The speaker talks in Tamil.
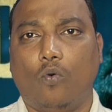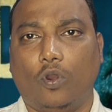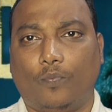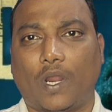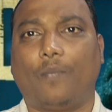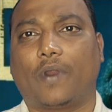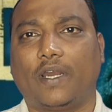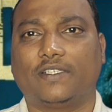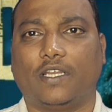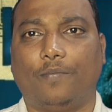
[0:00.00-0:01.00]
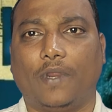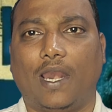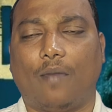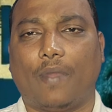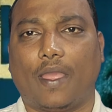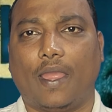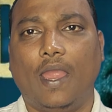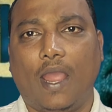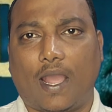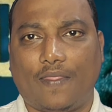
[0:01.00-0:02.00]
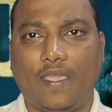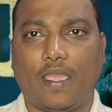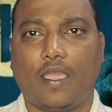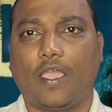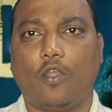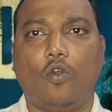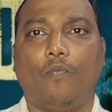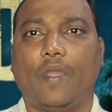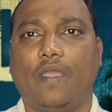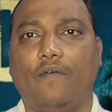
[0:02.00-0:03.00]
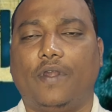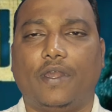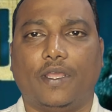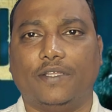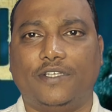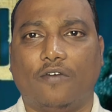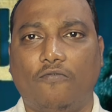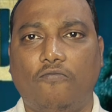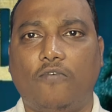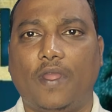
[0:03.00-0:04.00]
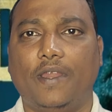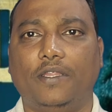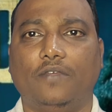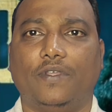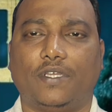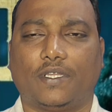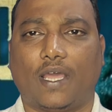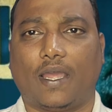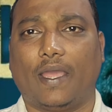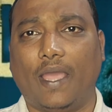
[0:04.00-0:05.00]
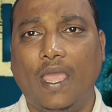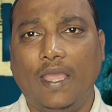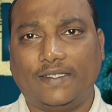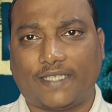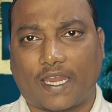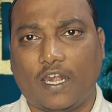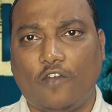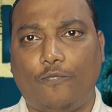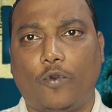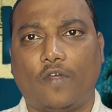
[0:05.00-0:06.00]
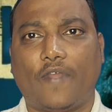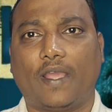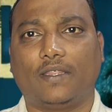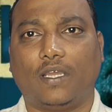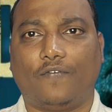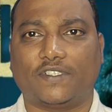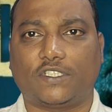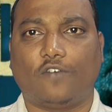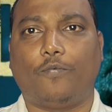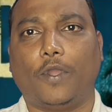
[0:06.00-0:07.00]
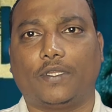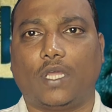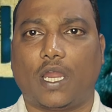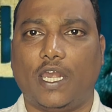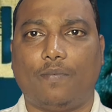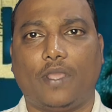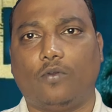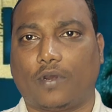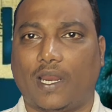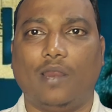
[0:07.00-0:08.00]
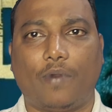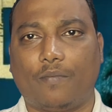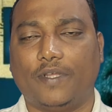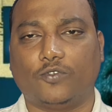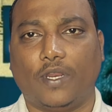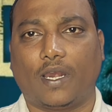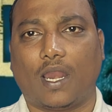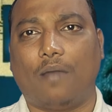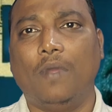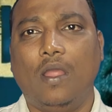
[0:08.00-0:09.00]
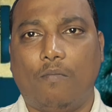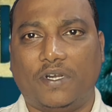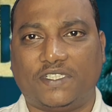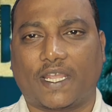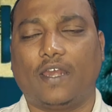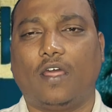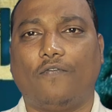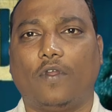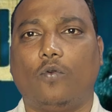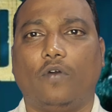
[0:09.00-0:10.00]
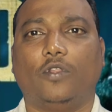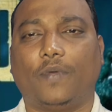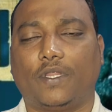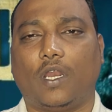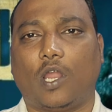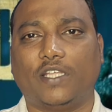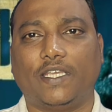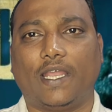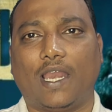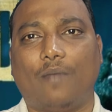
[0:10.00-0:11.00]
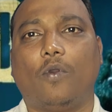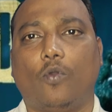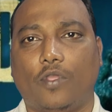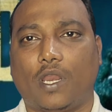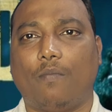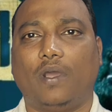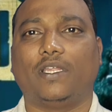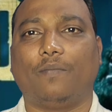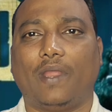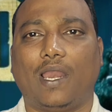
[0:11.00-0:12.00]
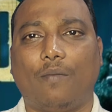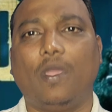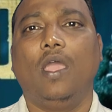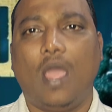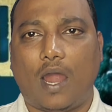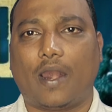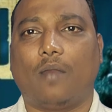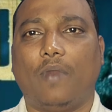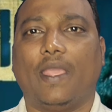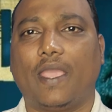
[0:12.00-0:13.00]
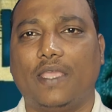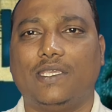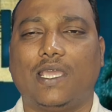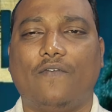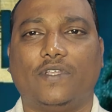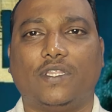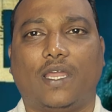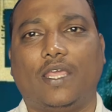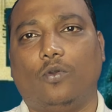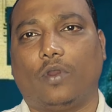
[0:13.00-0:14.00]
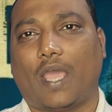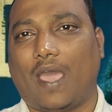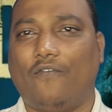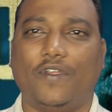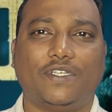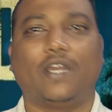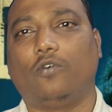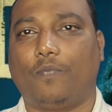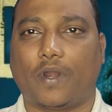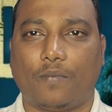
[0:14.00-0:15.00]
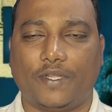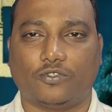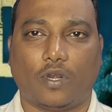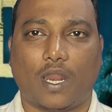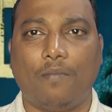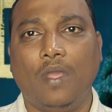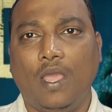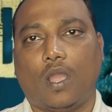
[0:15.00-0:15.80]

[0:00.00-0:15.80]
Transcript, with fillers: ஒரு ப்ராப்பரான ஸ்கிரிப்ட் இல்லாம கதை எங்கெங்கயோ மேய விட்டுட்டு ஜவ்வா இழுத்து வச்சிருந்தாங்க செகண்ட் ஹாஃப் போன வேகத்துக்கு ஃபர்ஸ்ட் ஆஃப் போயிருந்தா கண்டிப்பா இது ஒரு நல்ல படம்னே சொல்லியிருக்கலாம் பட் செகண்ட் ஹாஃப்ல கூட வந்து பாத்தீங்கன்னா லாஜிக் இல்லாம கொஞ்சம் நம்பகத்தன்மை இல்லாம ஆனா நம்மள எங்கேஜிங்கா வச்சதால இது ஒரு ஆவரேஜான ஒரு படம்னே சொல்லலாம்